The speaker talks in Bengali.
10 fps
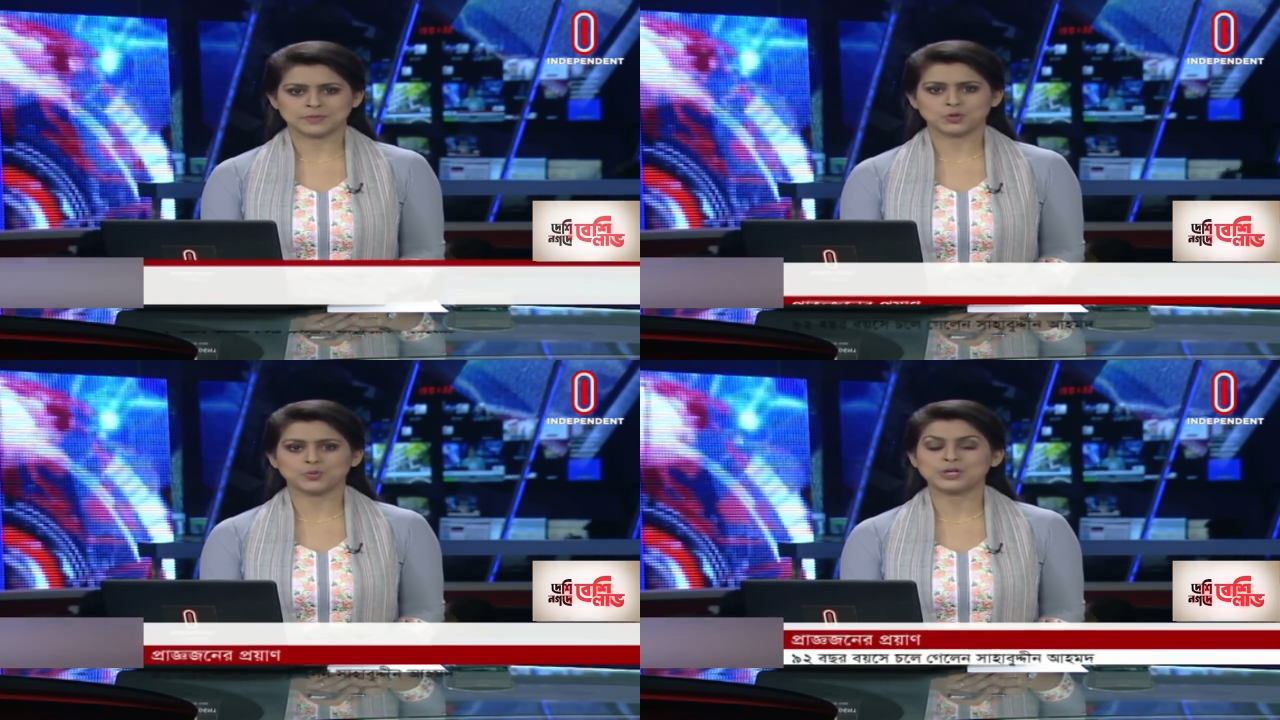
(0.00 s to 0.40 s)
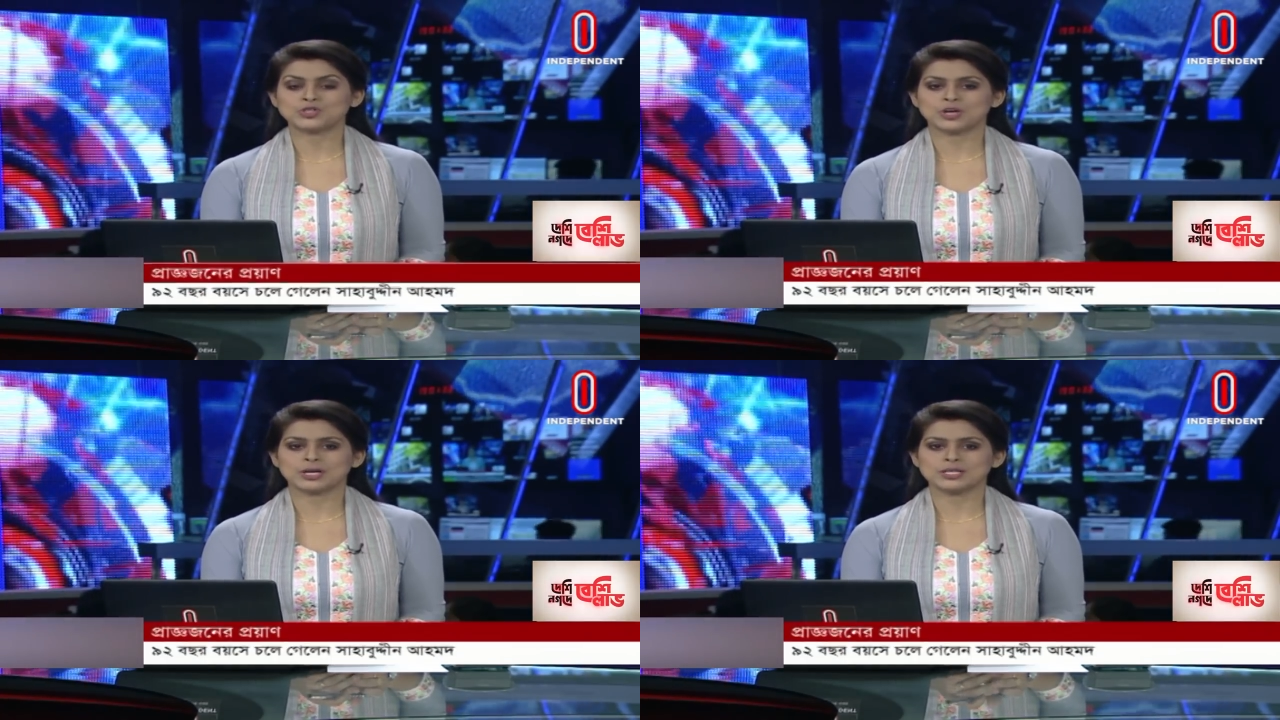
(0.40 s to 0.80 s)
রোববার
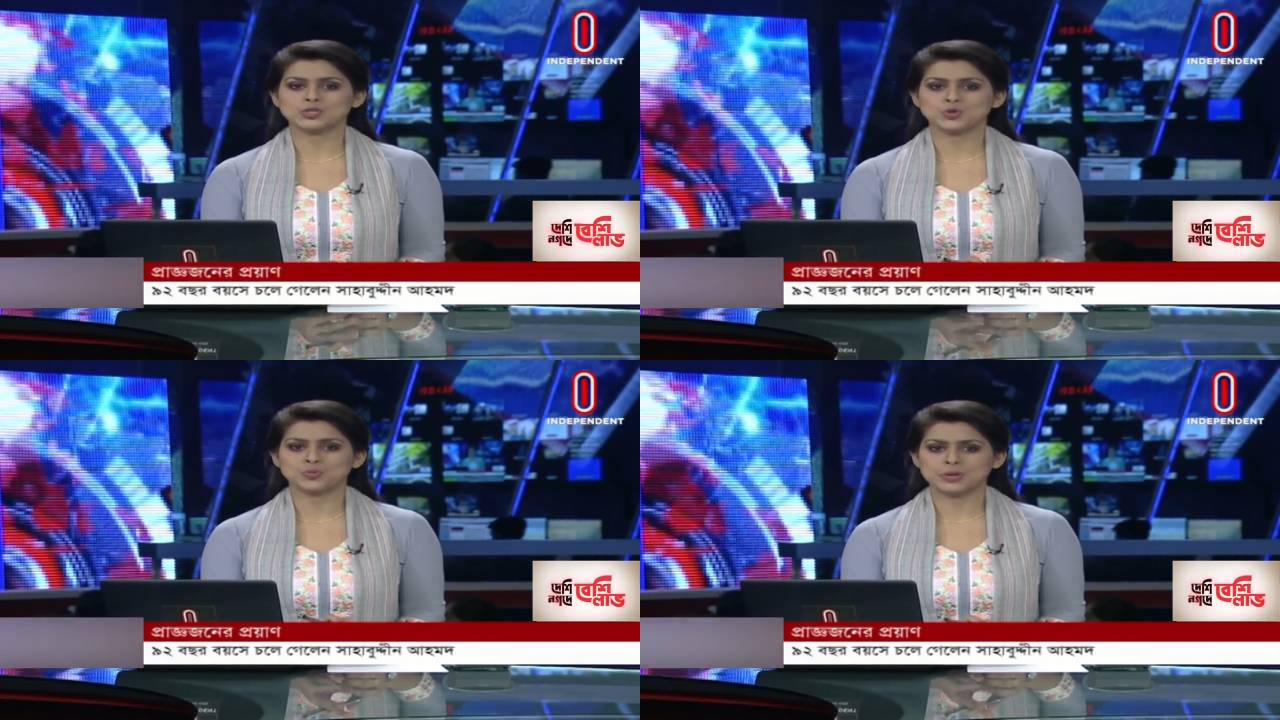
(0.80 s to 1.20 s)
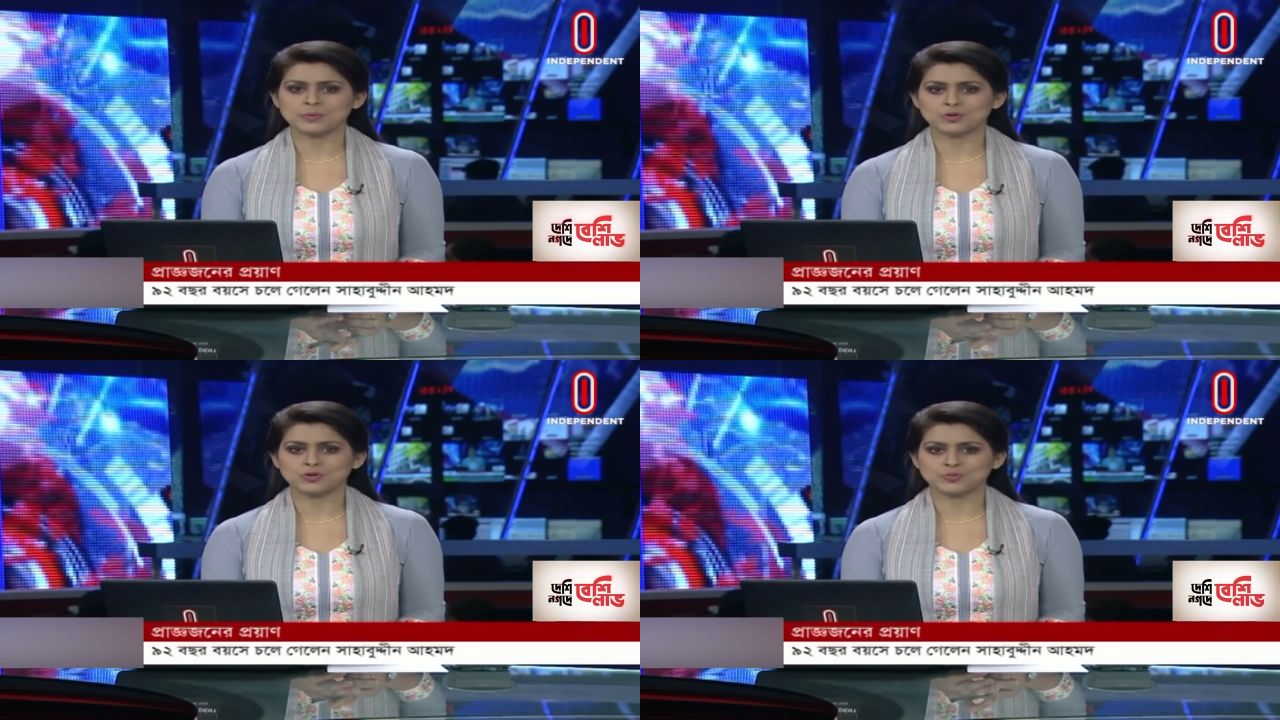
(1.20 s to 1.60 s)
সকালে সুপ্রিম
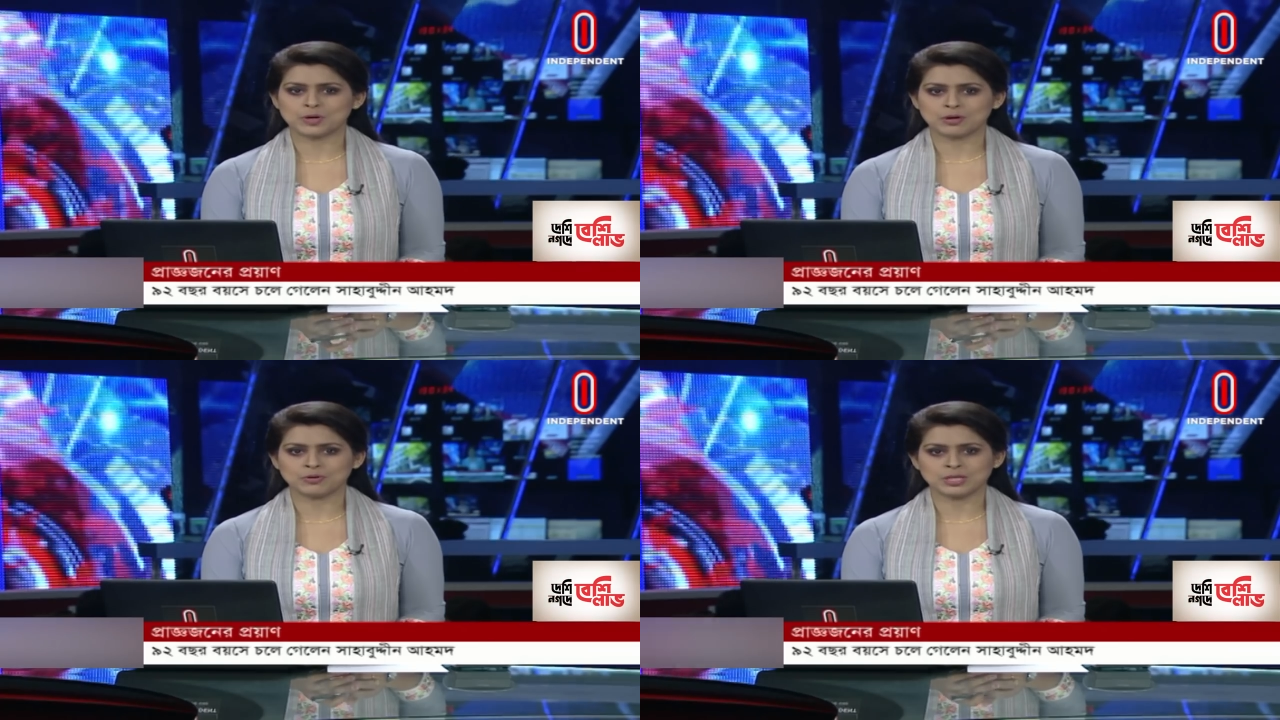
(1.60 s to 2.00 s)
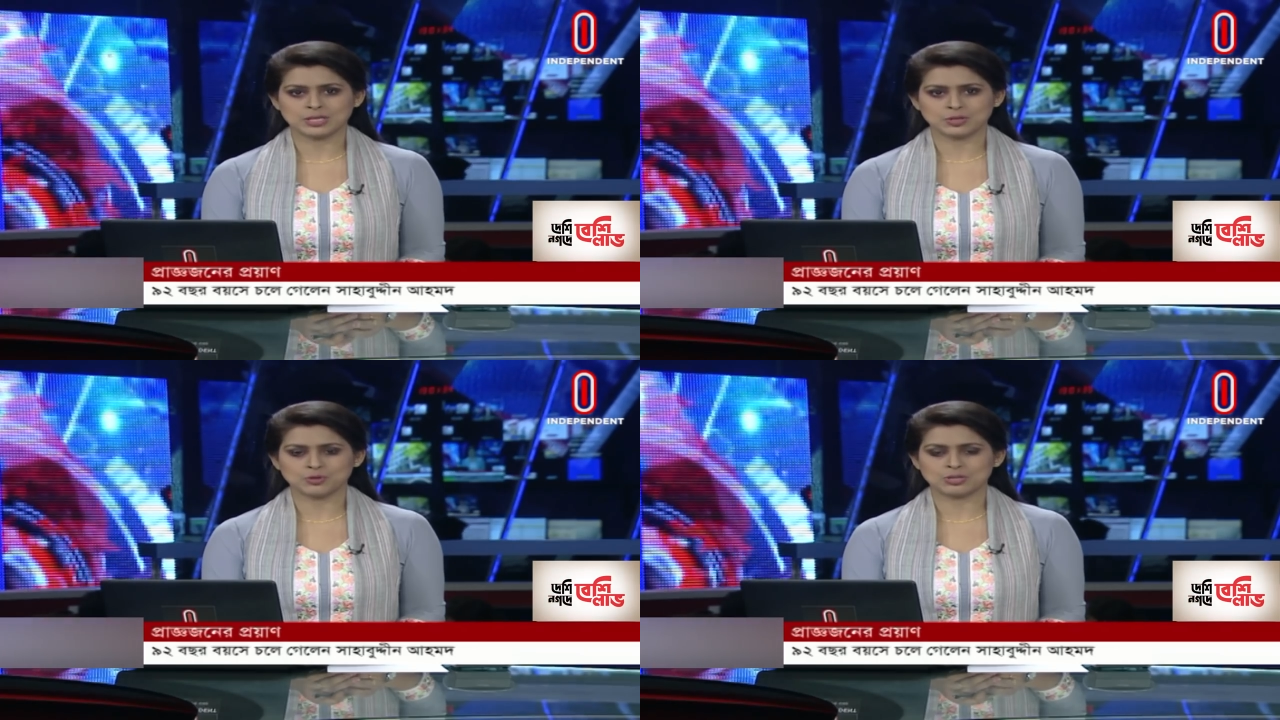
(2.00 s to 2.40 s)
কোর্ট প্রাঙ্গণে
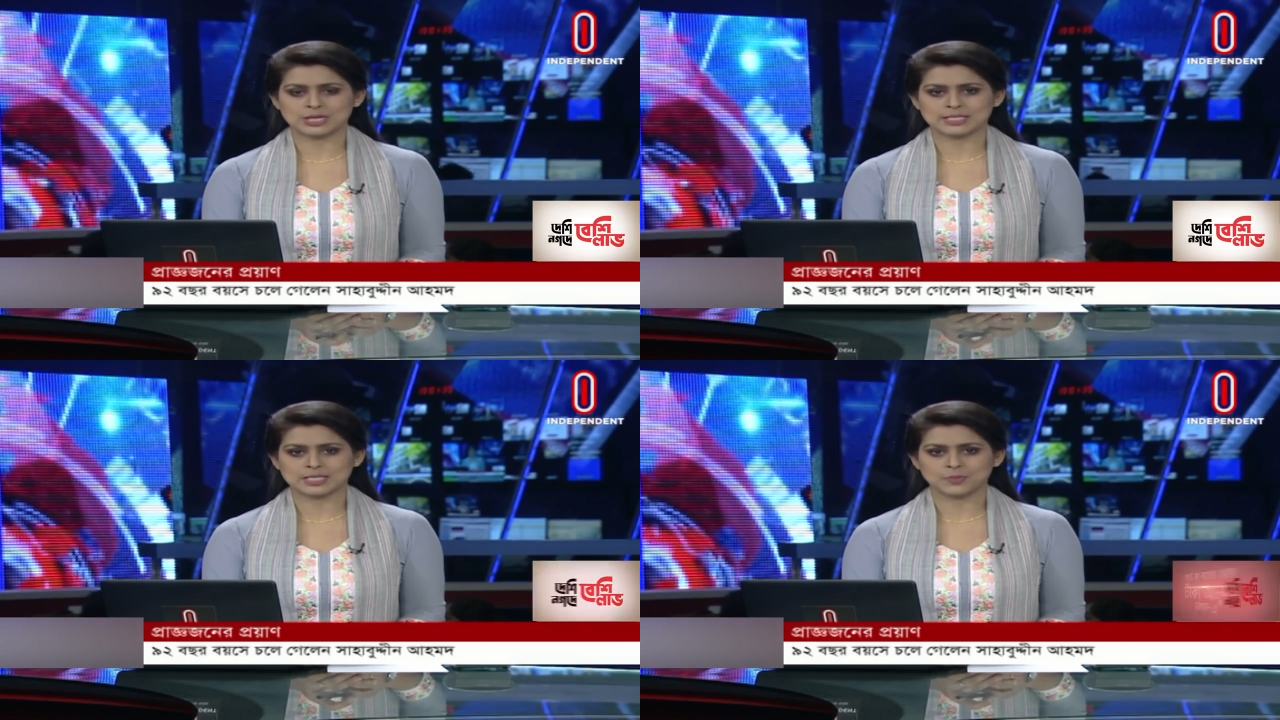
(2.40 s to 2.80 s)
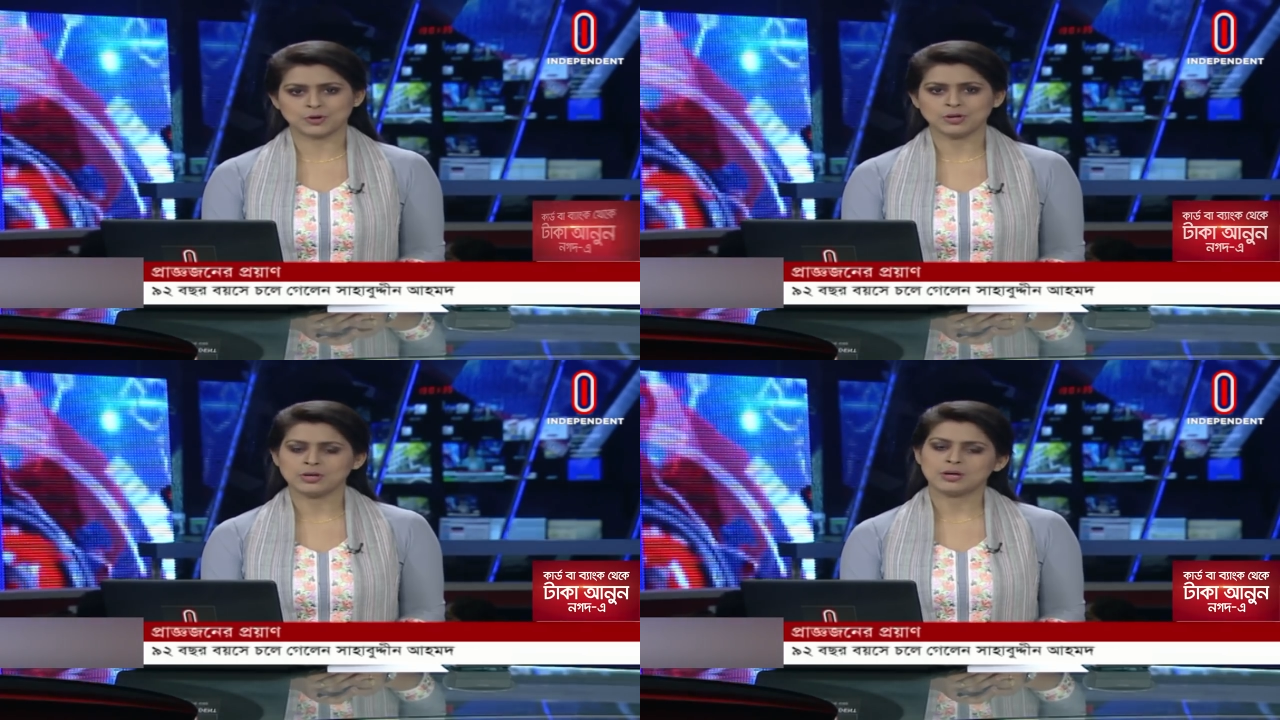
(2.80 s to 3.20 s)
দ্বিতীয় জানাজার পর